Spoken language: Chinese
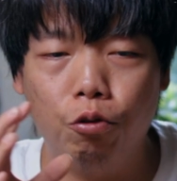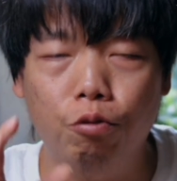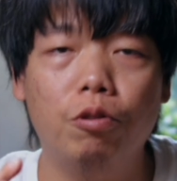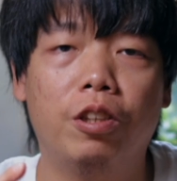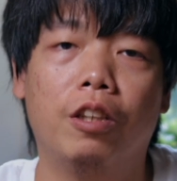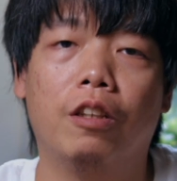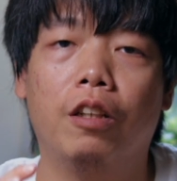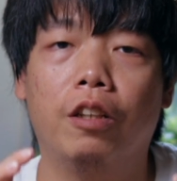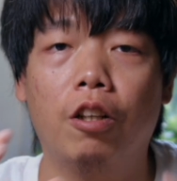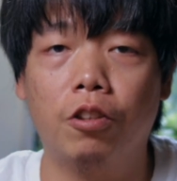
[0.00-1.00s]
具体的
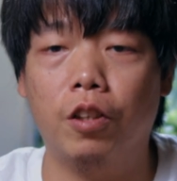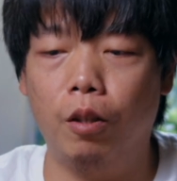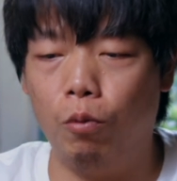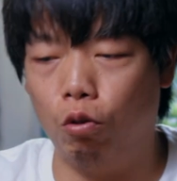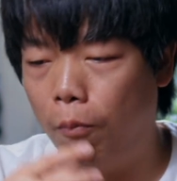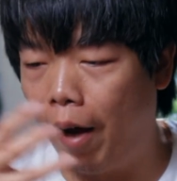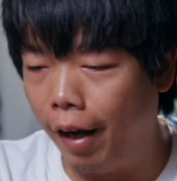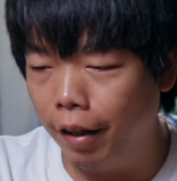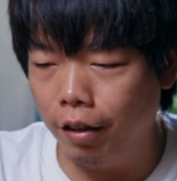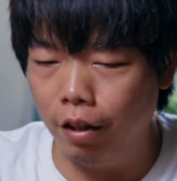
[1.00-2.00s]
一个事情，比如说
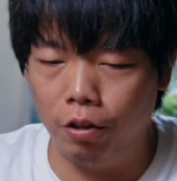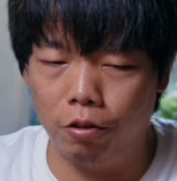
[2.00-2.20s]
拍一个